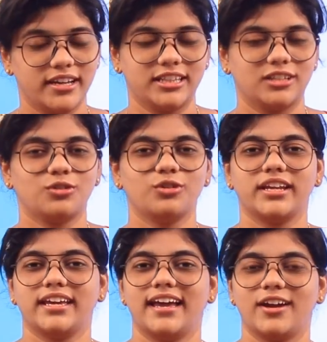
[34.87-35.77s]

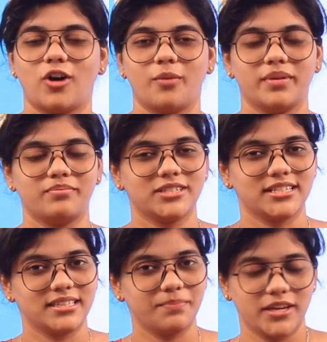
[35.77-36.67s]
ఎత్తుకుని అవి కాపీ
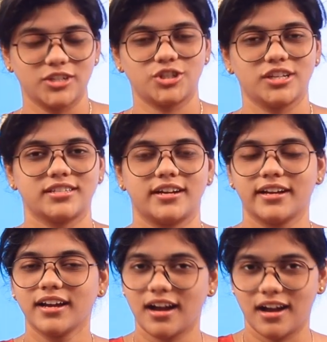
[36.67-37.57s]
చేసి పేస్ట్
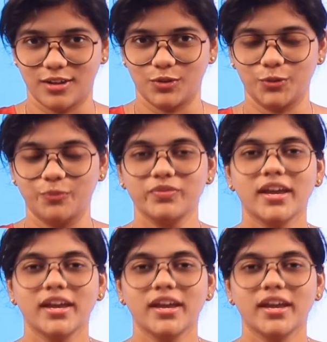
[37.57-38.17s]
చేసేయడం కాదు